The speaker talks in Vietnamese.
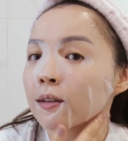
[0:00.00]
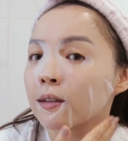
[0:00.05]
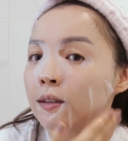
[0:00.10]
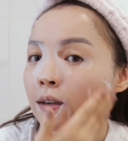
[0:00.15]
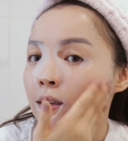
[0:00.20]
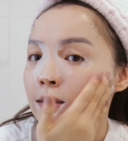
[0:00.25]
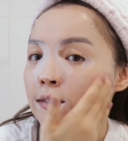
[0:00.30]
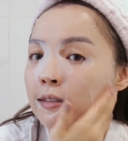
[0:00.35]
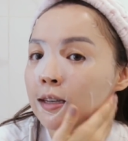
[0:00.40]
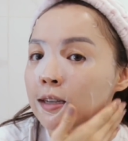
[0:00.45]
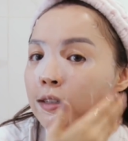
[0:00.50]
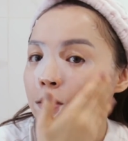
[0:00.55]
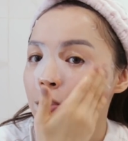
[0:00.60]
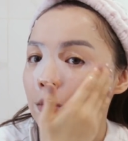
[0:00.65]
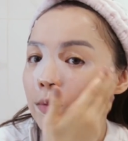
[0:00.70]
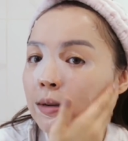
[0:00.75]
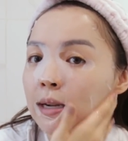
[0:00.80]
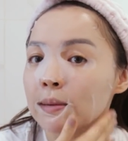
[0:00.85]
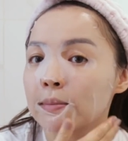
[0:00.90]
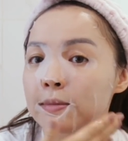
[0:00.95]
Nó sẽ
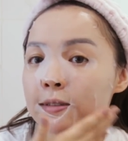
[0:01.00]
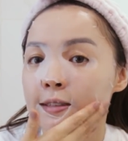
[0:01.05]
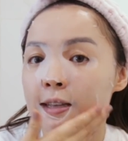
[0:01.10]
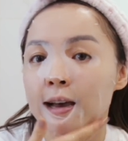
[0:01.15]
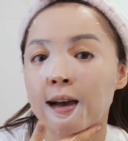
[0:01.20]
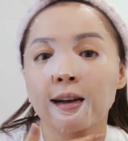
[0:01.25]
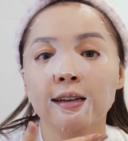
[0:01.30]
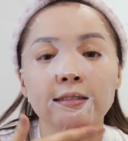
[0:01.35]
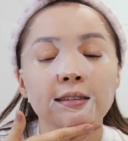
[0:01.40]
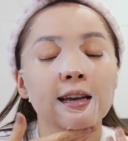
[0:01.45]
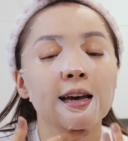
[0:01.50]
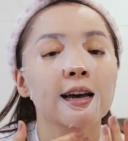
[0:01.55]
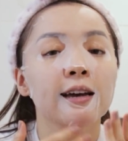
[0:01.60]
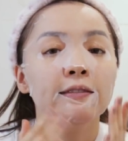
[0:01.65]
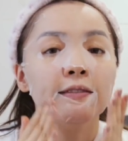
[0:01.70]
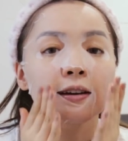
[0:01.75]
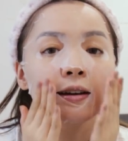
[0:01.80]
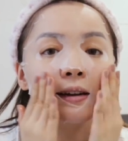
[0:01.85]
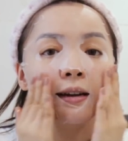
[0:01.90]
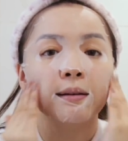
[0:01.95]
giúp làm sáng
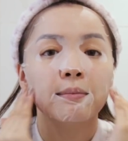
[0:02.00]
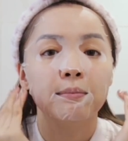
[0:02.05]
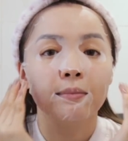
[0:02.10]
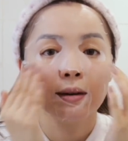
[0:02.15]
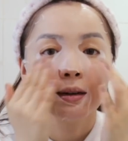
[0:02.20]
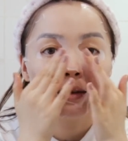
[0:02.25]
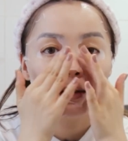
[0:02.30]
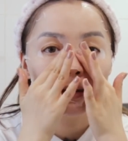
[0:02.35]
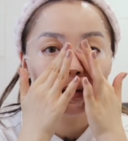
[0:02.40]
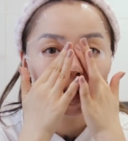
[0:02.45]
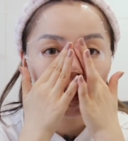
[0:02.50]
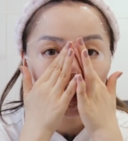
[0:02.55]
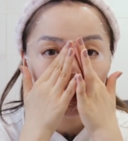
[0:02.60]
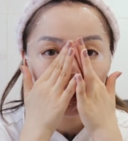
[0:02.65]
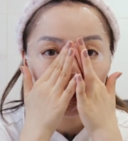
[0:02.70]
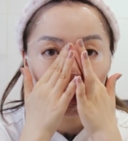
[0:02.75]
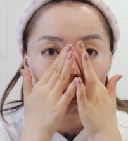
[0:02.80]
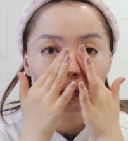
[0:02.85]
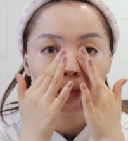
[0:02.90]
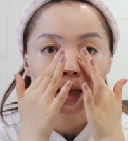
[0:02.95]
da và làm mờ các
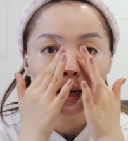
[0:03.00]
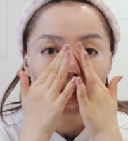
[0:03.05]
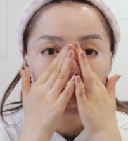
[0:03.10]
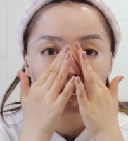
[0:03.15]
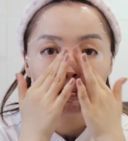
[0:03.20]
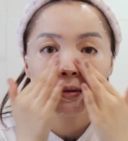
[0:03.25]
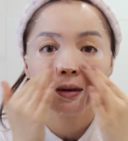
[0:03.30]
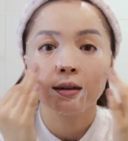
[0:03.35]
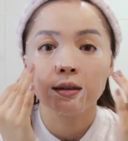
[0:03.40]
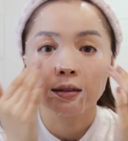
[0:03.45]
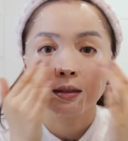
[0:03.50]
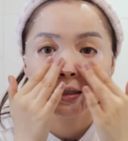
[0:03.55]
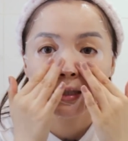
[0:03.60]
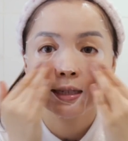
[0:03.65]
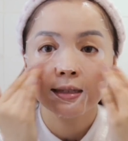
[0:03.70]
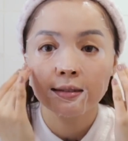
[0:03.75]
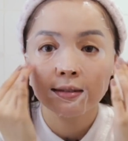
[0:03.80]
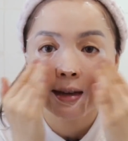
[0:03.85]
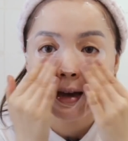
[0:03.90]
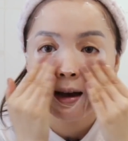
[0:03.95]
đốm thâm ở
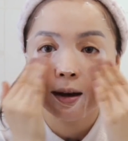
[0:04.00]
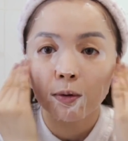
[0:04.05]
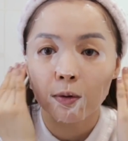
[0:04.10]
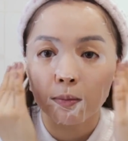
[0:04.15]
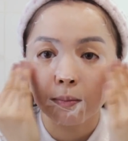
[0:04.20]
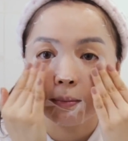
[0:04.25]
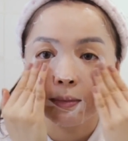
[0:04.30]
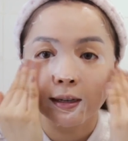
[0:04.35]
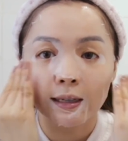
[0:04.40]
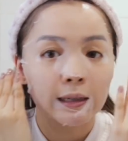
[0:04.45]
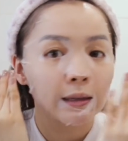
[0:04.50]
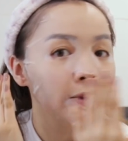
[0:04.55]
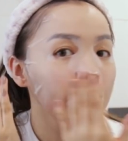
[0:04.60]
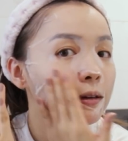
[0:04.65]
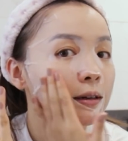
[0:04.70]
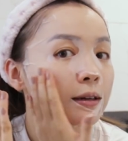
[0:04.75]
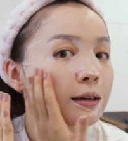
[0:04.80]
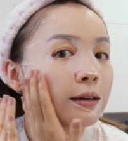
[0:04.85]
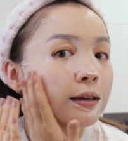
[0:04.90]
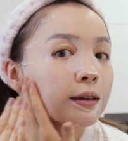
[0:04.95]
trên da của mình.
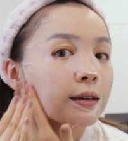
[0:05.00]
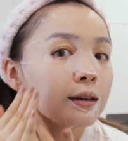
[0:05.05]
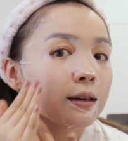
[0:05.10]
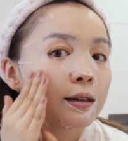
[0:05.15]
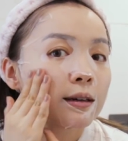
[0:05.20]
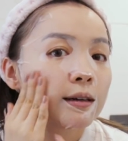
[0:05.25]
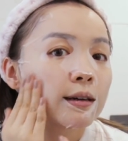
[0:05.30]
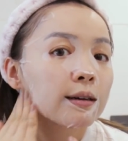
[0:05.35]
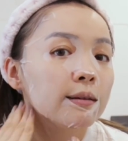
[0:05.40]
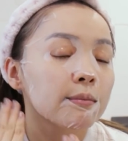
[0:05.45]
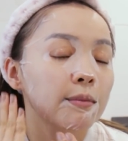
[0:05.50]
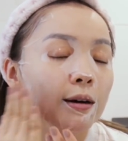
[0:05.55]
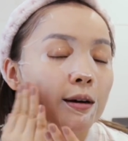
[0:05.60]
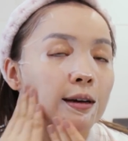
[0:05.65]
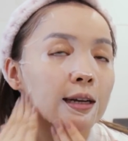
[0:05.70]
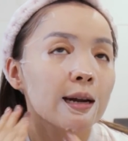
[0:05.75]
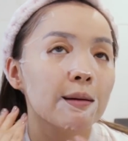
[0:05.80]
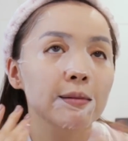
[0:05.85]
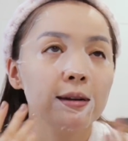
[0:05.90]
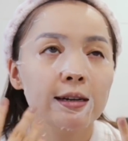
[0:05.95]
Mọi
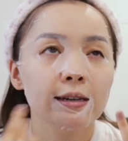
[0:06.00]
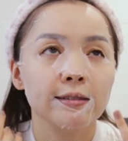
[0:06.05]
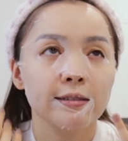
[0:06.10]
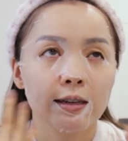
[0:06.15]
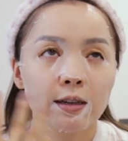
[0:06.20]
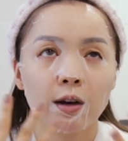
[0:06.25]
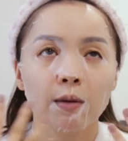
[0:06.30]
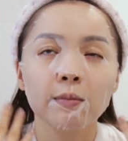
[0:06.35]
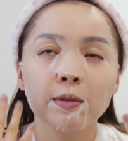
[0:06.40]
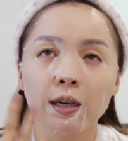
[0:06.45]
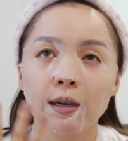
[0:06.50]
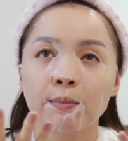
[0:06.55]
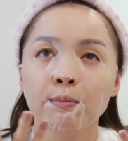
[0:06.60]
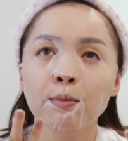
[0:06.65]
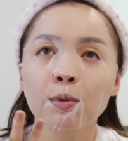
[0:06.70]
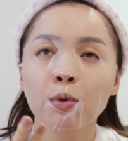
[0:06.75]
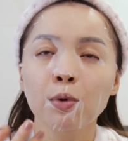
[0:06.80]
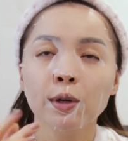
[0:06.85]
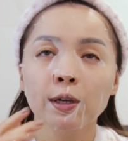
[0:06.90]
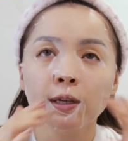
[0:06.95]
người đắp lên thì sẽ có một cái
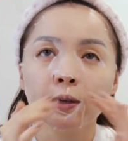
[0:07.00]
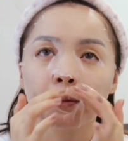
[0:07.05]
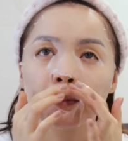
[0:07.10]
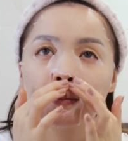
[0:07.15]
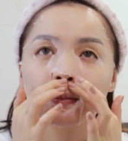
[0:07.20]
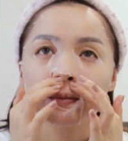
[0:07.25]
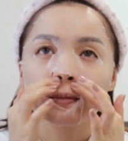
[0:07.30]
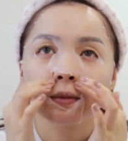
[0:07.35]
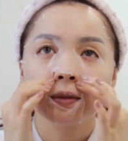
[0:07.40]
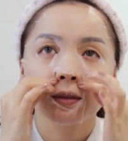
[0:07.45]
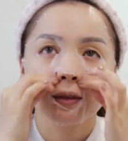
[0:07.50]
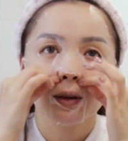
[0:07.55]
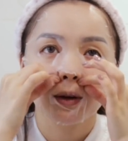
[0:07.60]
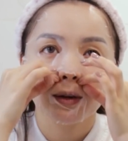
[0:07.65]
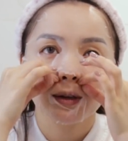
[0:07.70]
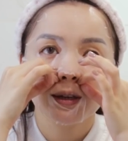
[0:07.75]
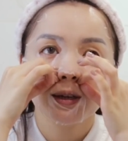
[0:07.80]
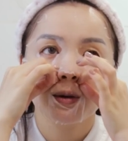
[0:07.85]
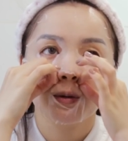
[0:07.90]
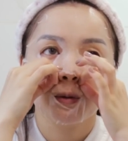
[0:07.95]
mùi
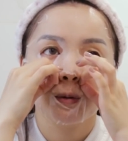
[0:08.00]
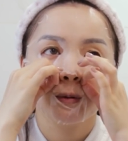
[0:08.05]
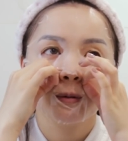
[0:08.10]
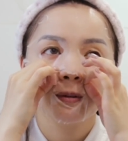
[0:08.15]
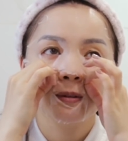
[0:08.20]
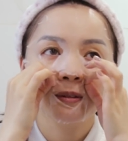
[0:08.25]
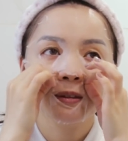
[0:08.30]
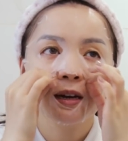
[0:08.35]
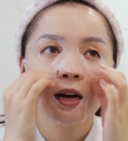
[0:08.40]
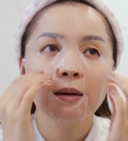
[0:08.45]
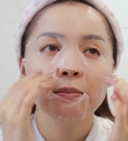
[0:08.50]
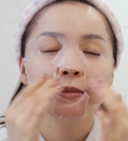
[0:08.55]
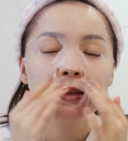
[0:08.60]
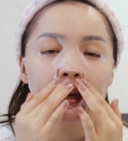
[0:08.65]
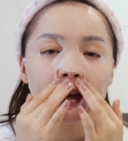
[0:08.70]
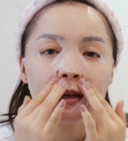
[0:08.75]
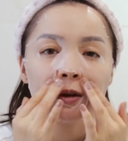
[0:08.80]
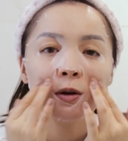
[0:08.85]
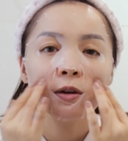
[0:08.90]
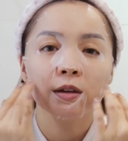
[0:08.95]
nó kiểu thơm
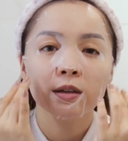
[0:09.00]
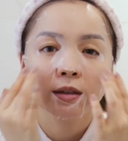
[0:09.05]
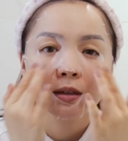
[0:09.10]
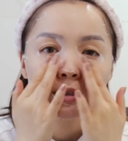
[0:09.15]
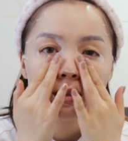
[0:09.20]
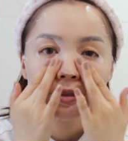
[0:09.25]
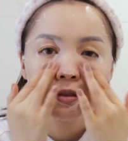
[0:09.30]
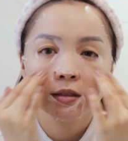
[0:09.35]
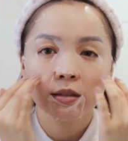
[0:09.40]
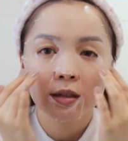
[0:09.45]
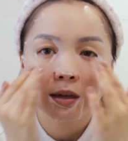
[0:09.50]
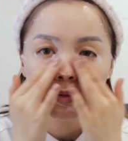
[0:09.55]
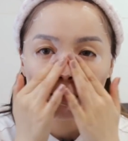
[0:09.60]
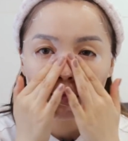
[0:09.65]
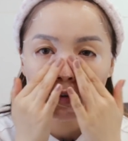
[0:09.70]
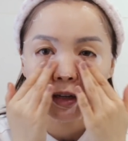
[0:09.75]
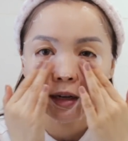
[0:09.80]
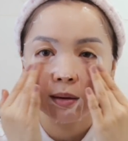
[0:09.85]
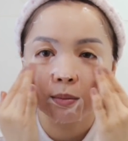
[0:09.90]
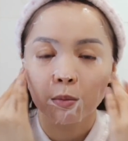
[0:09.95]
nhẹ thôi, chứ không
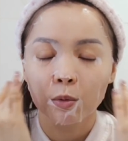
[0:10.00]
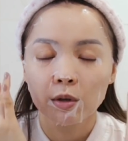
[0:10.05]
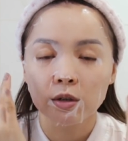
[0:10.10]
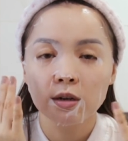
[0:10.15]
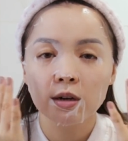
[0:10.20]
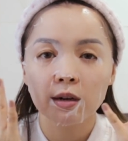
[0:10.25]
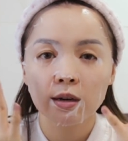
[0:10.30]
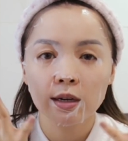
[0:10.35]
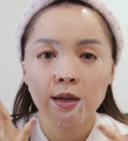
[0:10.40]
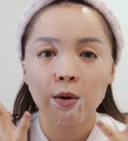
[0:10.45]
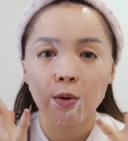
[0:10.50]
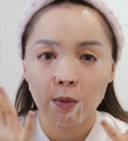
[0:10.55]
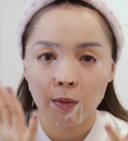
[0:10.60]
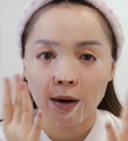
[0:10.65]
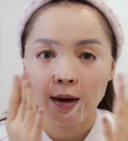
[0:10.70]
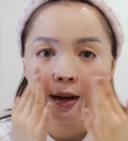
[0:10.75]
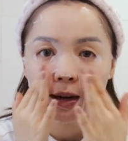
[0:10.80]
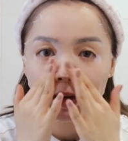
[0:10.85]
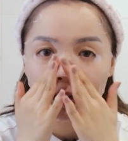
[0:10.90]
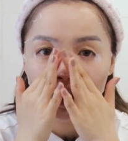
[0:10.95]
phải là mùi hương liệu
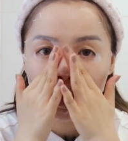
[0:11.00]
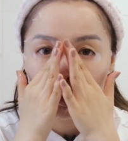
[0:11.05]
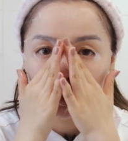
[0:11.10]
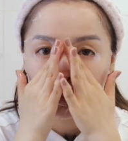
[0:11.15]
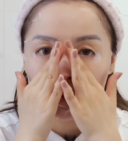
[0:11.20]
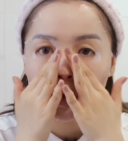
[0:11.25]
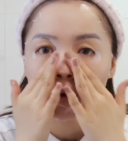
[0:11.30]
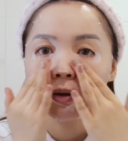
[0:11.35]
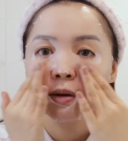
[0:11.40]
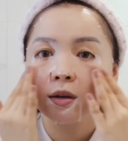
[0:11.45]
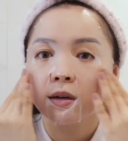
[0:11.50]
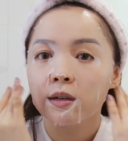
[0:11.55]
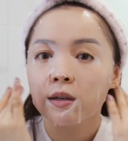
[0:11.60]
quá là nồng đâu.